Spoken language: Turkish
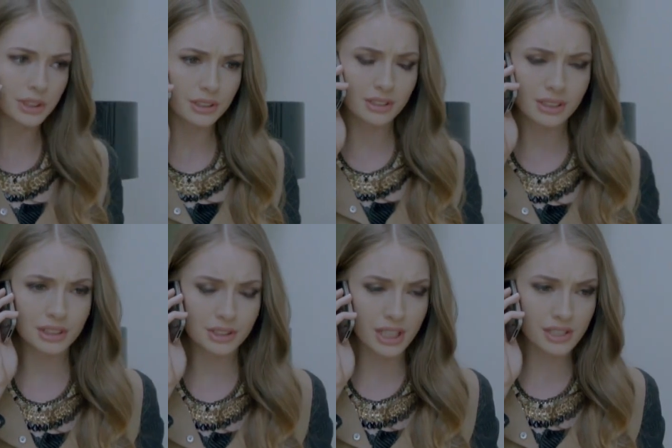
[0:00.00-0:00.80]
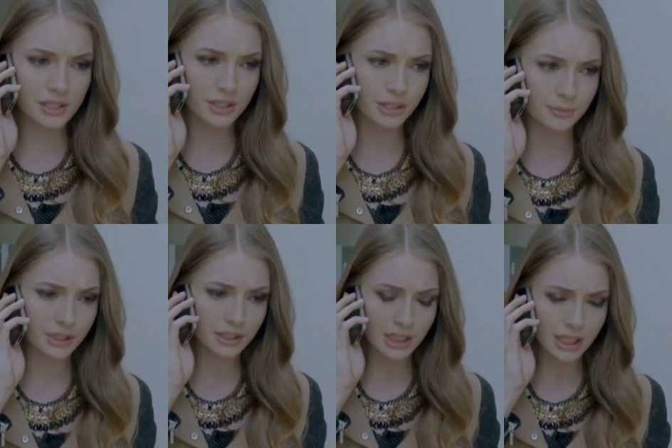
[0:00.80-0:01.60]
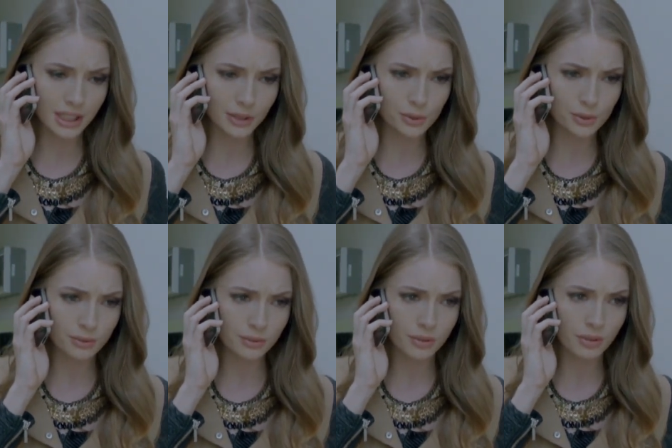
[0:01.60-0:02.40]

bu iş gezisi şimdi? Nereye gidiyorsun?